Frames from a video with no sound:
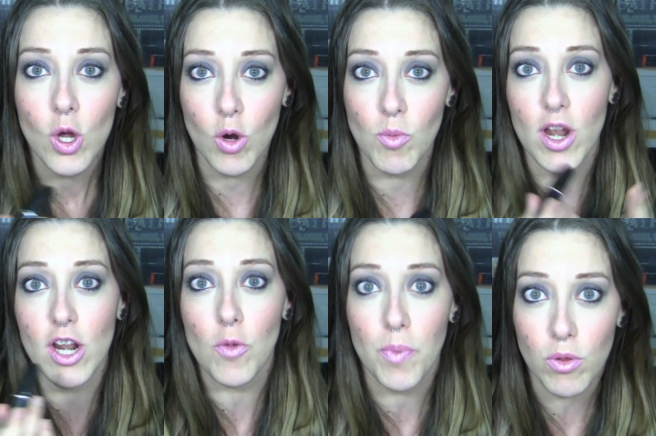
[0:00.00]
cómo
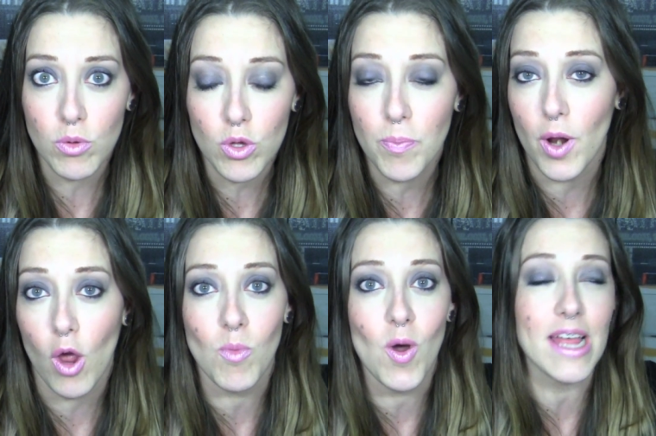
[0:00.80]
leer los productos, porque
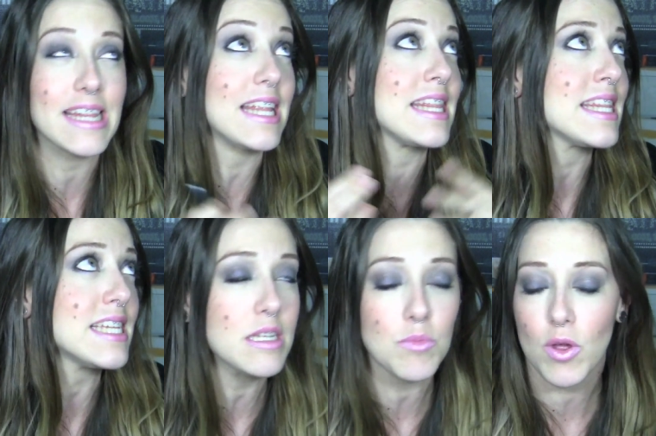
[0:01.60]
como hay
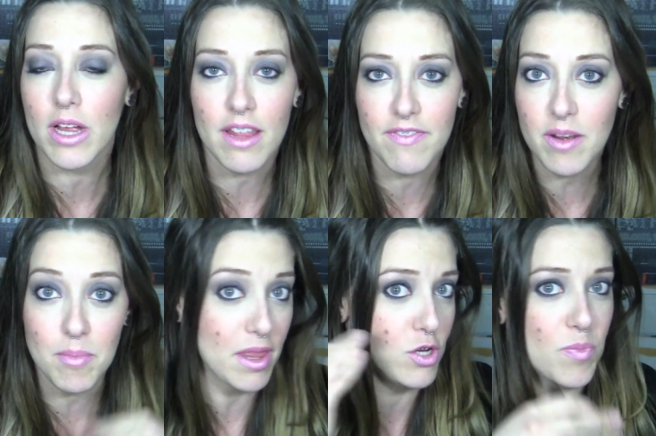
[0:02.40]
tantísimo y cada
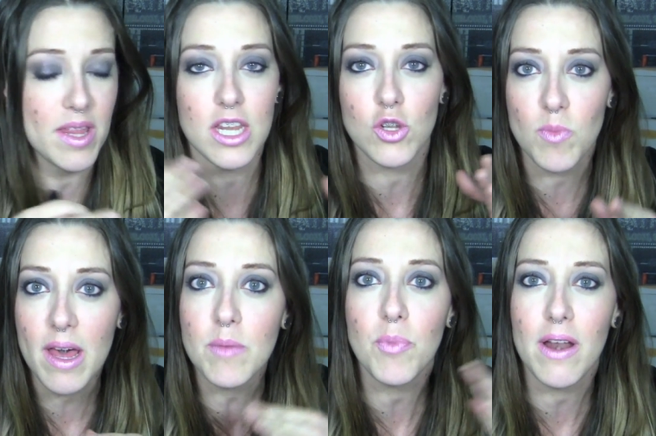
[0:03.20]
firma es de su padre y de su
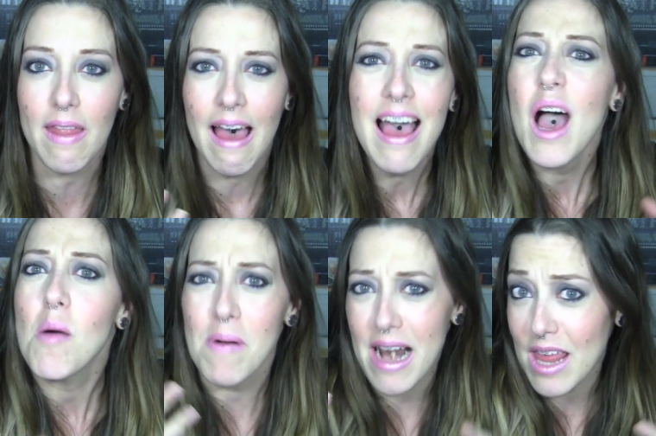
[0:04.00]
madre, pues nada,
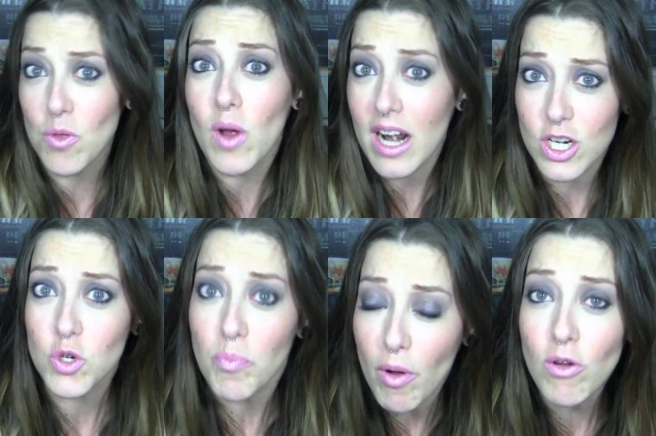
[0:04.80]
para educarles
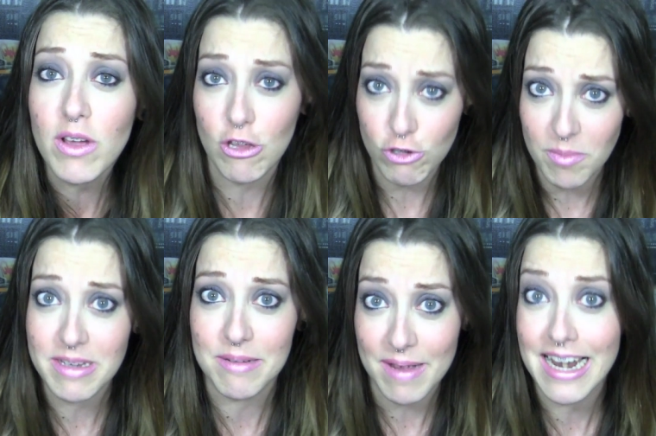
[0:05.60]
un poco y que ellos
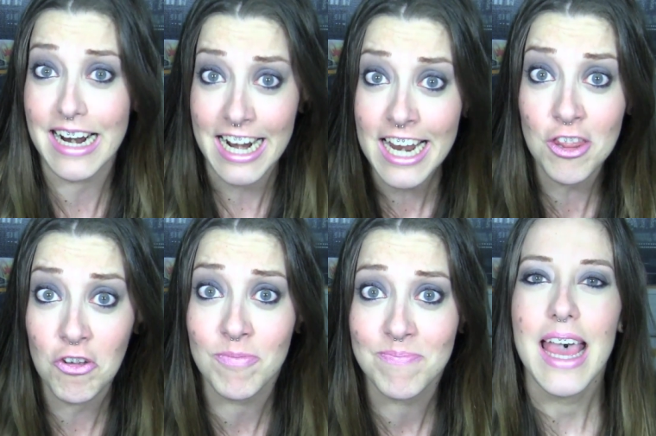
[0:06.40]
también se vayan a
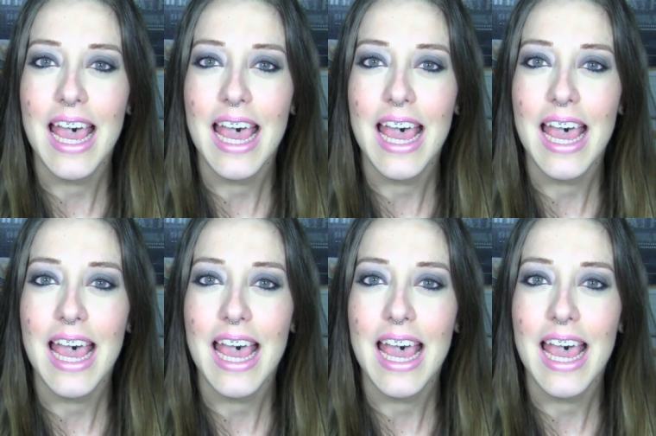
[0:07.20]
aclarando.